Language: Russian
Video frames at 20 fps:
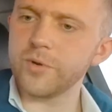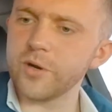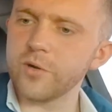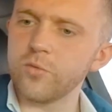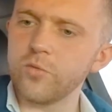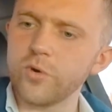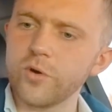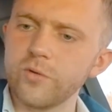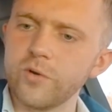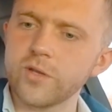
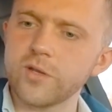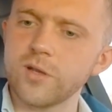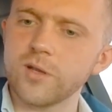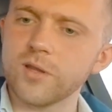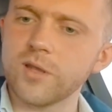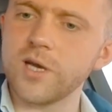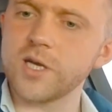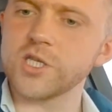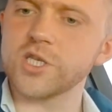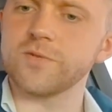
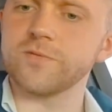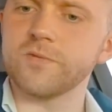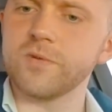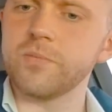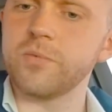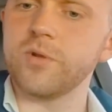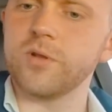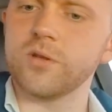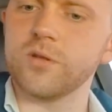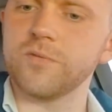Прикуриватель также
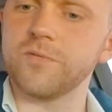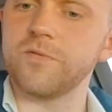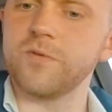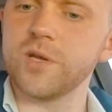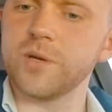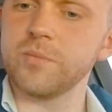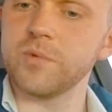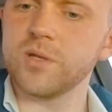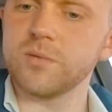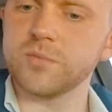выполнен в
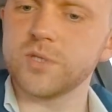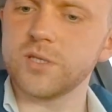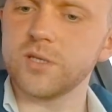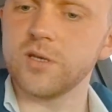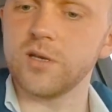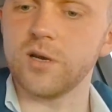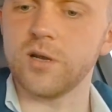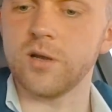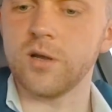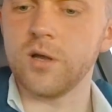фирменном
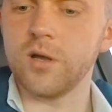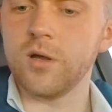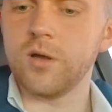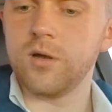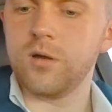стиле.